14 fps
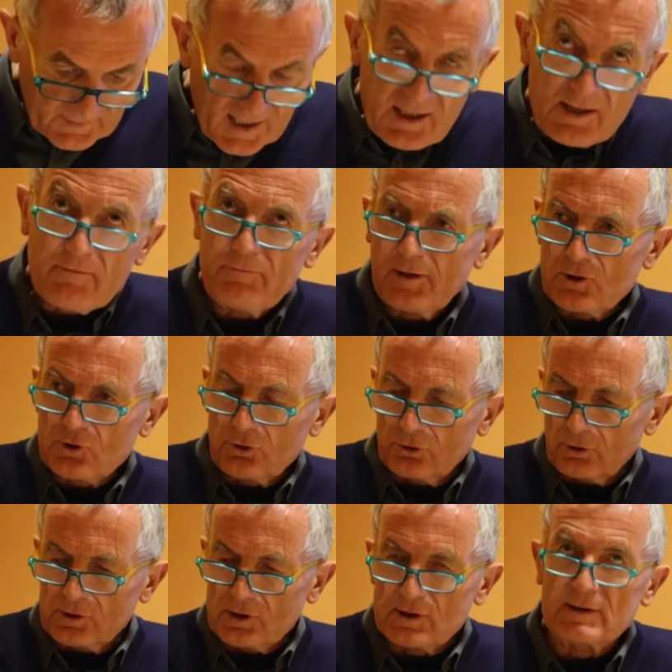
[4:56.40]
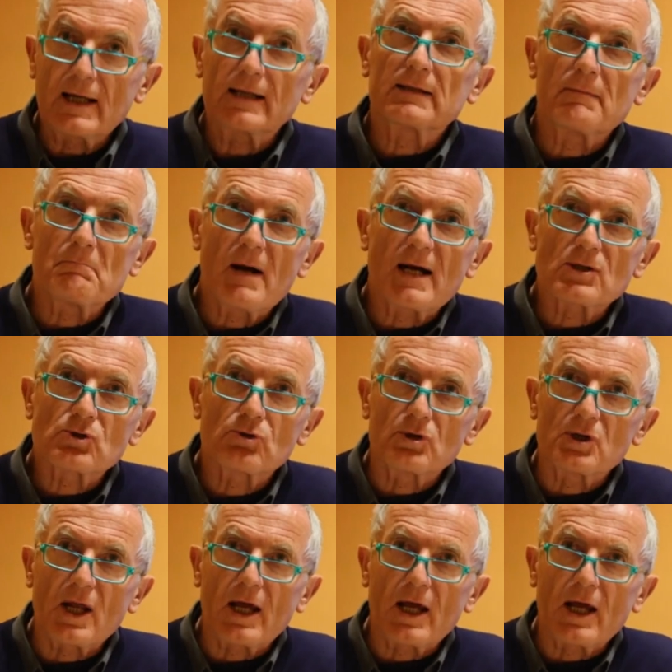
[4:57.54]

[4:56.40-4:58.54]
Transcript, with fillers: e gli inferi sono disegnati in basso in